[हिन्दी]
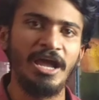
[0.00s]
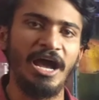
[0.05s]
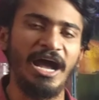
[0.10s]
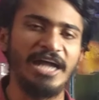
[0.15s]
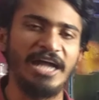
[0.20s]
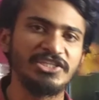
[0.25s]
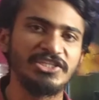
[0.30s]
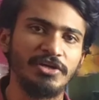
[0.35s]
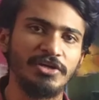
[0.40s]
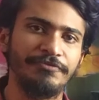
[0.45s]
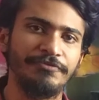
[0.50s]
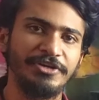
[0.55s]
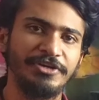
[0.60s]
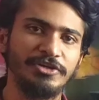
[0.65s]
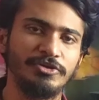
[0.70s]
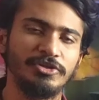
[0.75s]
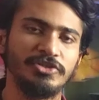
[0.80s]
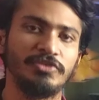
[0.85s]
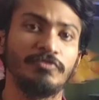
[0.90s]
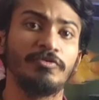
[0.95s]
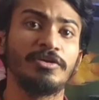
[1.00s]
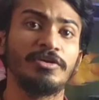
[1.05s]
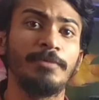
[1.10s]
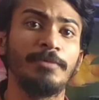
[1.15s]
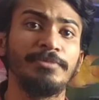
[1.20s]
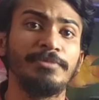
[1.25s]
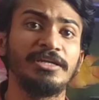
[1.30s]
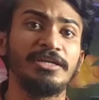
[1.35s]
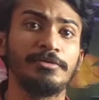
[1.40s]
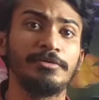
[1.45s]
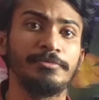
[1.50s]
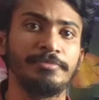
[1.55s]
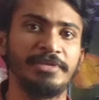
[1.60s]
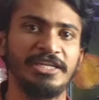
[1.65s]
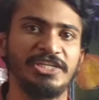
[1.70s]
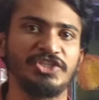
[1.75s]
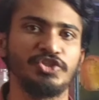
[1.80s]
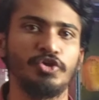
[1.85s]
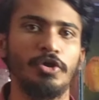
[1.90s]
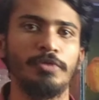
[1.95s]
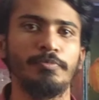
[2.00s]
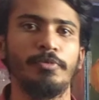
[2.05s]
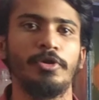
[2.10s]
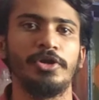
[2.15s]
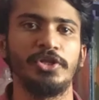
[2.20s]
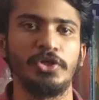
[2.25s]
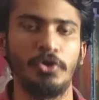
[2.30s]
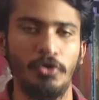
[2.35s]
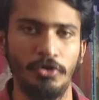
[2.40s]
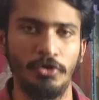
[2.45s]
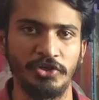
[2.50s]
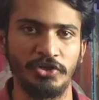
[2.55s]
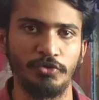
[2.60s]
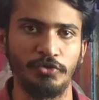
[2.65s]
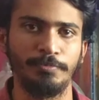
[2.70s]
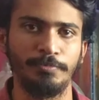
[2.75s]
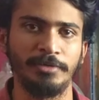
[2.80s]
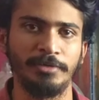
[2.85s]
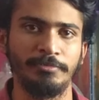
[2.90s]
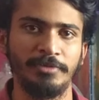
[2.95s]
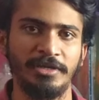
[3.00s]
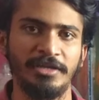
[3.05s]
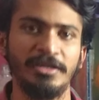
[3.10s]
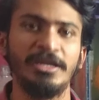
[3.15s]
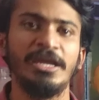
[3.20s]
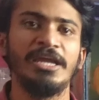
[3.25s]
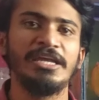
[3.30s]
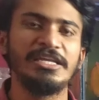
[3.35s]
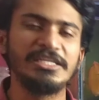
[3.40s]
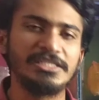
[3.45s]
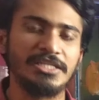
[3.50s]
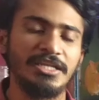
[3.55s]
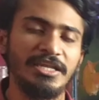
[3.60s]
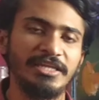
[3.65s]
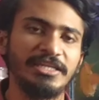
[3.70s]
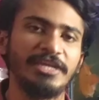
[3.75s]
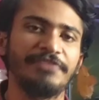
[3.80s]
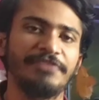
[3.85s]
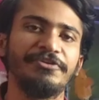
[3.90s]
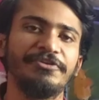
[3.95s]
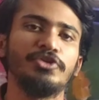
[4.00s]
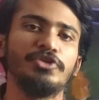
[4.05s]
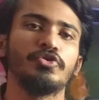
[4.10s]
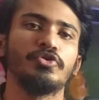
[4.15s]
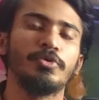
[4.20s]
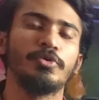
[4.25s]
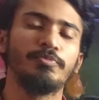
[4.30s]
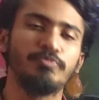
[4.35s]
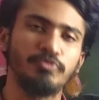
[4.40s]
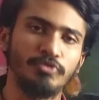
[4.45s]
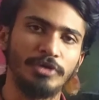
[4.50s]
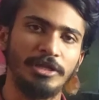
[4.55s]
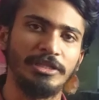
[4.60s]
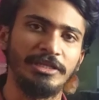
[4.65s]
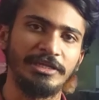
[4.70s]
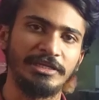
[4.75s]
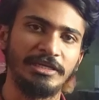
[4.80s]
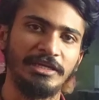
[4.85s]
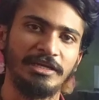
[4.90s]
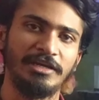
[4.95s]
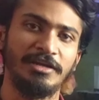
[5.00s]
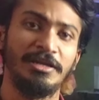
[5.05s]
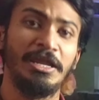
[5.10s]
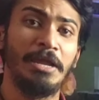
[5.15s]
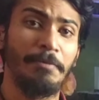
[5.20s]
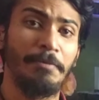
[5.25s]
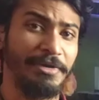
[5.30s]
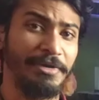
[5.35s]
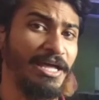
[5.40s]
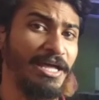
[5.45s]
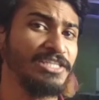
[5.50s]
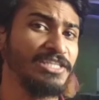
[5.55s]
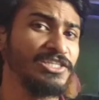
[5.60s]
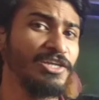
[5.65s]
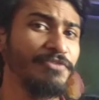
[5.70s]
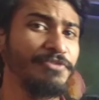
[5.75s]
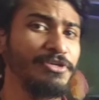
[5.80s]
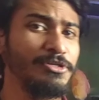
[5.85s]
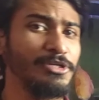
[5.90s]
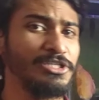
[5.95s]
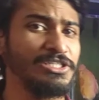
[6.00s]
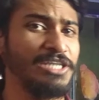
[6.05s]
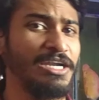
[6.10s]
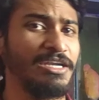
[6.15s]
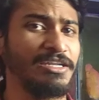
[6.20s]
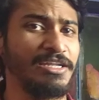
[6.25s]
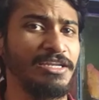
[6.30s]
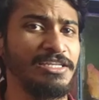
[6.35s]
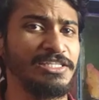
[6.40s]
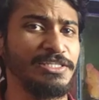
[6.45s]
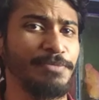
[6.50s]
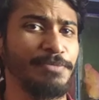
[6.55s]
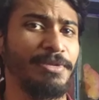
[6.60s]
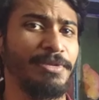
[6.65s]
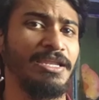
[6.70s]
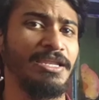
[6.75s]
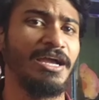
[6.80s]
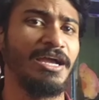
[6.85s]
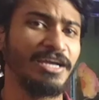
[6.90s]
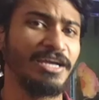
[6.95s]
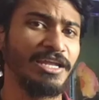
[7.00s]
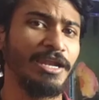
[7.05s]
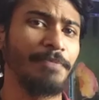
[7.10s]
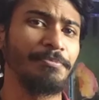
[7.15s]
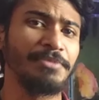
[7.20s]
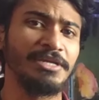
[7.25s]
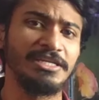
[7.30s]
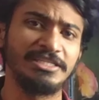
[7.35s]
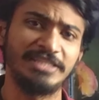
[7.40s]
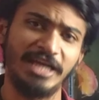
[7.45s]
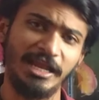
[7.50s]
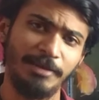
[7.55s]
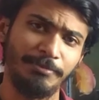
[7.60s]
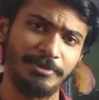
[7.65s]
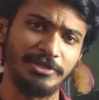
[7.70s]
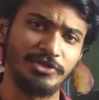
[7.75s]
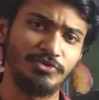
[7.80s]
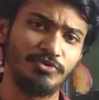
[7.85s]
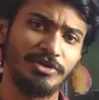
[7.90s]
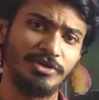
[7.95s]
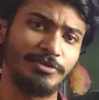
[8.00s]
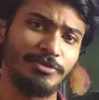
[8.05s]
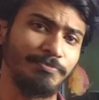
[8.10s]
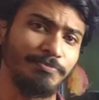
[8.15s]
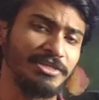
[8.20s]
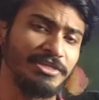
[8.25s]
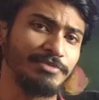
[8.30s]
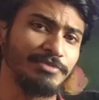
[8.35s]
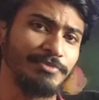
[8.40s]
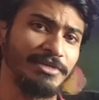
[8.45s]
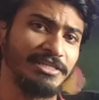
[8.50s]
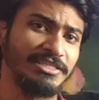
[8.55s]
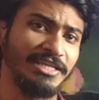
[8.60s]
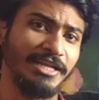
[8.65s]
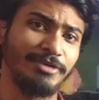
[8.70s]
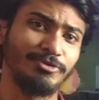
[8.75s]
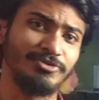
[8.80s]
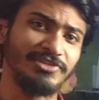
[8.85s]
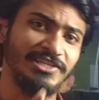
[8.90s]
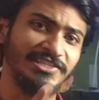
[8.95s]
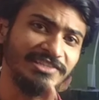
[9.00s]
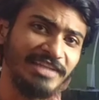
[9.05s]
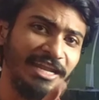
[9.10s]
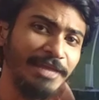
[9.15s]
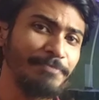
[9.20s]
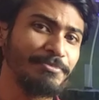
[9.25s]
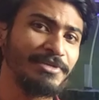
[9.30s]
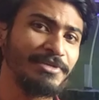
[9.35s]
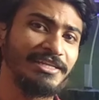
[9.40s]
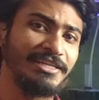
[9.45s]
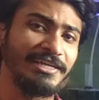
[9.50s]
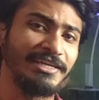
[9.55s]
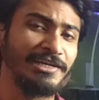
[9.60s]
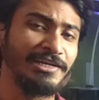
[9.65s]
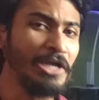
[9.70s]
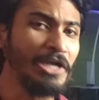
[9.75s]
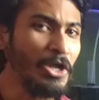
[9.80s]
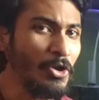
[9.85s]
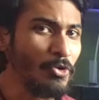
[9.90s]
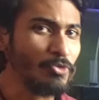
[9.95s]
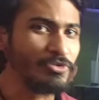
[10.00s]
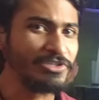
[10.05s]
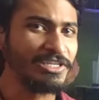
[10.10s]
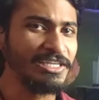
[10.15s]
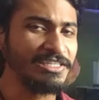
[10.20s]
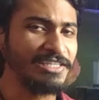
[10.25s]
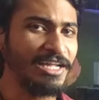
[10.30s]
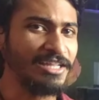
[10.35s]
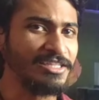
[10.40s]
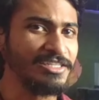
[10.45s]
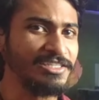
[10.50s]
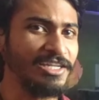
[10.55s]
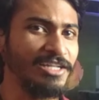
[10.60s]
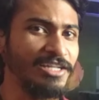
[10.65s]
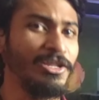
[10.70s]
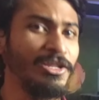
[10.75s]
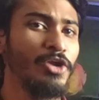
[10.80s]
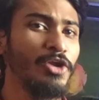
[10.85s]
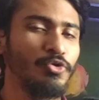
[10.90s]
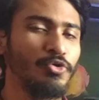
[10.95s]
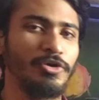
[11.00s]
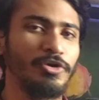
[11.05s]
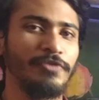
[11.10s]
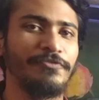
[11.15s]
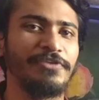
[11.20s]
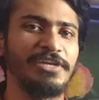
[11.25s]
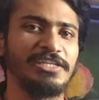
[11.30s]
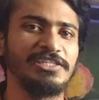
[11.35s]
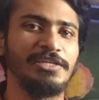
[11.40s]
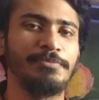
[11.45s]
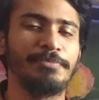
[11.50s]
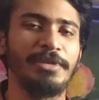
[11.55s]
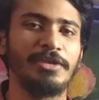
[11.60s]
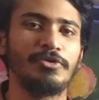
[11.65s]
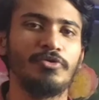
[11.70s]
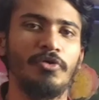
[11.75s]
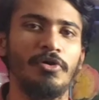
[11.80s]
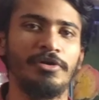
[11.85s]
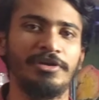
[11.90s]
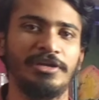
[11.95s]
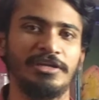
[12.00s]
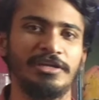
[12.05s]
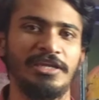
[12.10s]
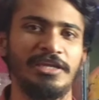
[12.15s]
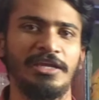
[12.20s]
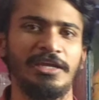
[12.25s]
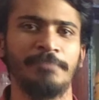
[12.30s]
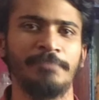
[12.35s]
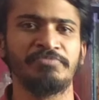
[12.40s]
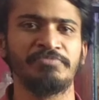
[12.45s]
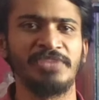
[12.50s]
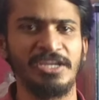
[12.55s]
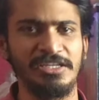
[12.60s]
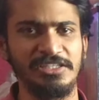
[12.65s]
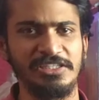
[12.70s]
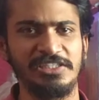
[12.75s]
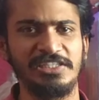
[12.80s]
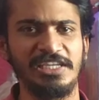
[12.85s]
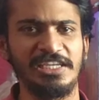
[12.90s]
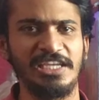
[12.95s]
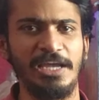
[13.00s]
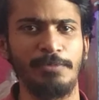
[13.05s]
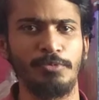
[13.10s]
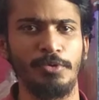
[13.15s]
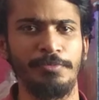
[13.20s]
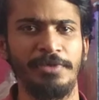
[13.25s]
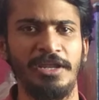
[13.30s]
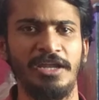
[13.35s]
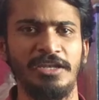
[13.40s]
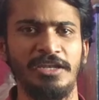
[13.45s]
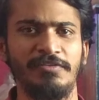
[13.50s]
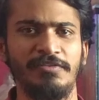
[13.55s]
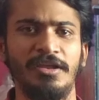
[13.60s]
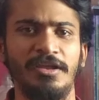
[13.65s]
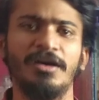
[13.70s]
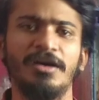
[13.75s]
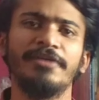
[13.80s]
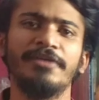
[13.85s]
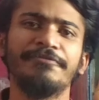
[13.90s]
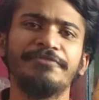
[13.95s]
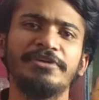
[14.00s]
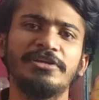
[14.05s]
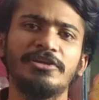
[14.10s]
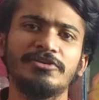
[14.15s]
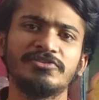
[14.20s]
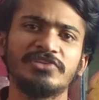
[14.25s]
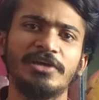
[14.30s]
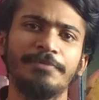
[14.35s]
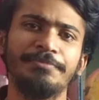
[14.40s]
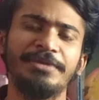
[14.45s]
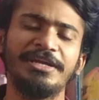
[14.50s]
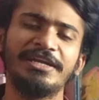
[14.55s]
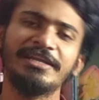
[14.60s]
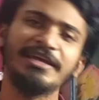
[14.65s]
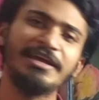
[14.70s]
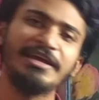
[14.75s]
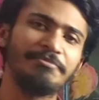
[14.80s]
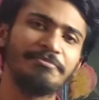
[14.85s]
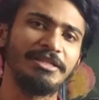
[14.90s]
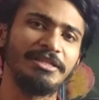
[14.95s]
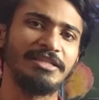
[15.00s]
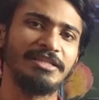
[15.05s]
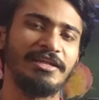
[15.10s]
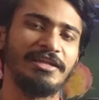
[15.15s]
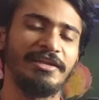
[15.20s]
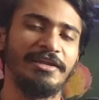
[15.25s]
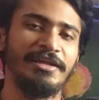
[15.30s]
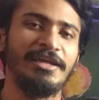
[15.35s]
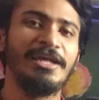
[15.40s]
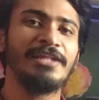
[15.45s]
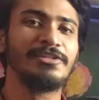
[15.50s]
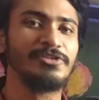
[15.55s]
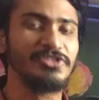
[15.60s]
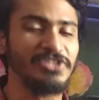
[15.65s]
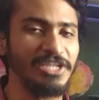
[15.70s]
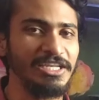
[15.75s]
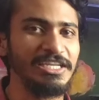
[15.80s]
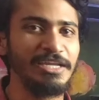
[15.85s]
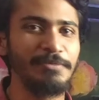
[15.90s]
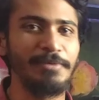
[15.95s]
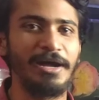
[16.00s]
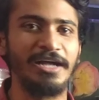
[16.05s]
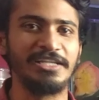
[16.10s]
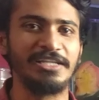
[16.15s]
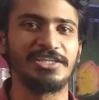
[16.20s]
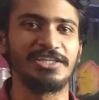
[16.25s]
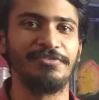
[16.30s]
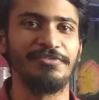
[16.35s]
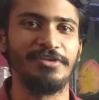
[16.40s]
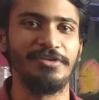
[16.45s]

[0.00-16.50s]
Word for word: आज का वीडियो जो कम्प्लीटली मेरे शॉर्ट बॉडी हॉर्न के ऊपर में है इसलिए ये वीडियो को पूरा देखिएगा बट आज का वीडियो स्टार्ट करने से पहले अगर आप मेरे चैनल पर न्यू है तो प्लीज मेरे चैनल को सब्सक्राइब कीजिएगा उसके साथ ही साथ नोटिफिकेशन बेल को ऑन रखिएगा जिससे कि आपको मेरा आने वाला हर वीडियो का अपडेट मिलता रहे तो चलिए अब आज का